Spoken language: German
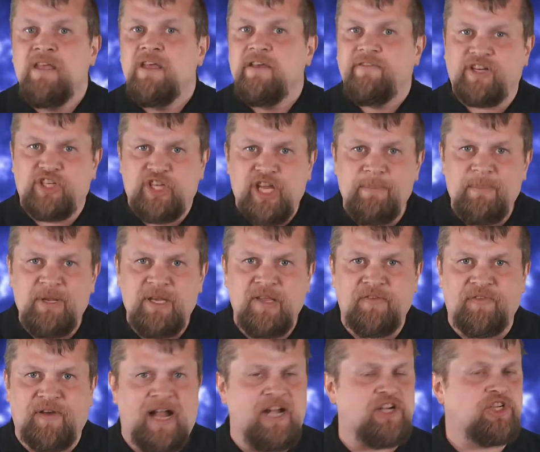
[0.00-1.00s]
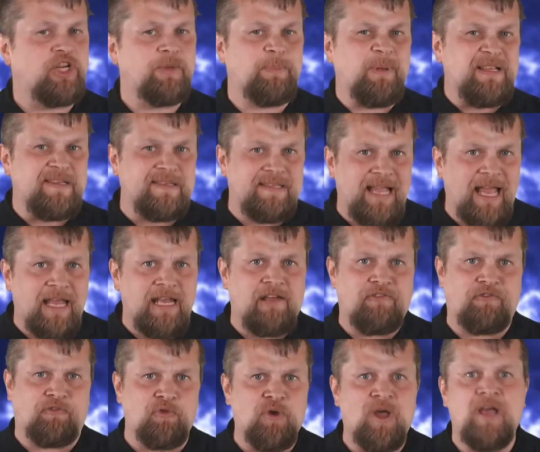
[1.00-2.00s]
Versteht mich nicht falsch. Ich bin sehr
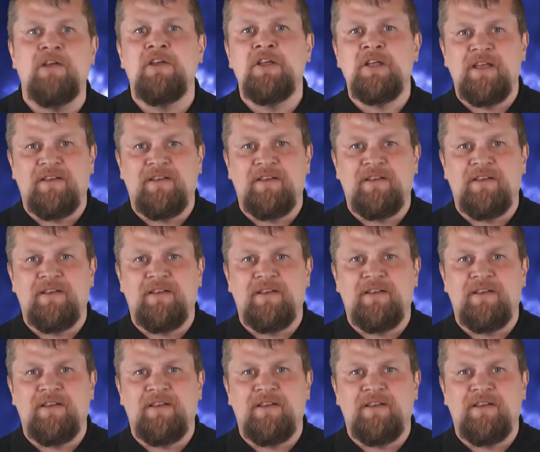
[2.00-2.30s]
dafür,